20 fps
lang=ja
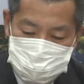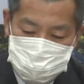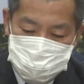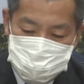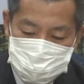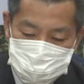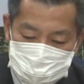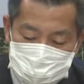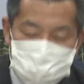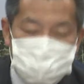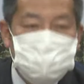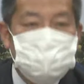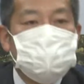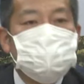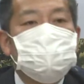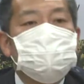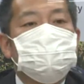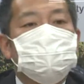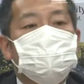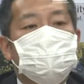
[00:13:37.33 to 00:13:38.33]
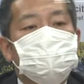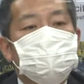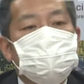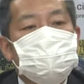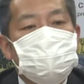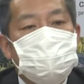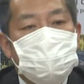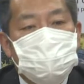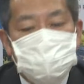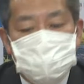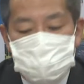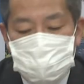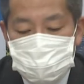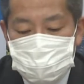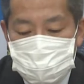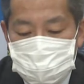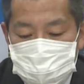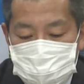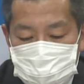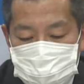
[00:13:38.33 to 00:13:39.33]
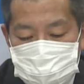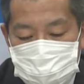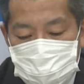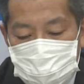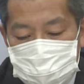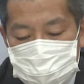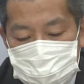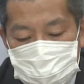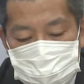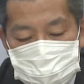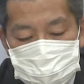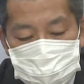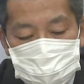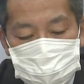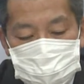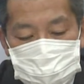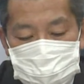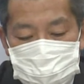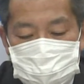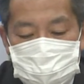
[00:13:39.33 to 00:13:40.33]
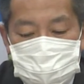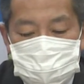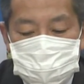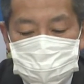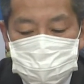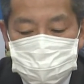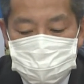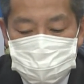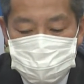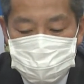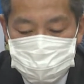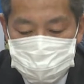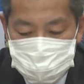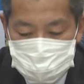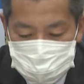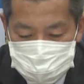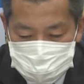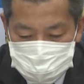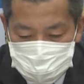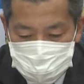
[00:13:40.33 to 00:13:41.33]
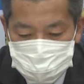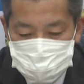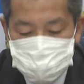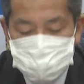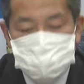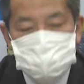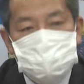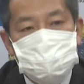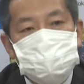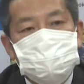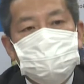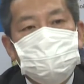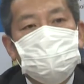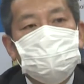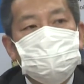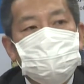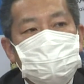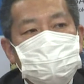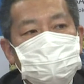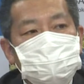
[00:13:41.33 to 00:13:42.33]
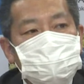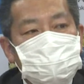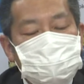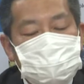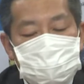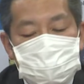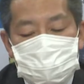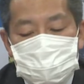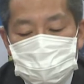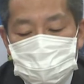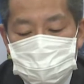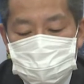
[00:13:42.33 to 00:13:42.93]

この令和3年度の右側をご覧いただければ書いてある通り、期間も少し延ばすと、12月から2月まで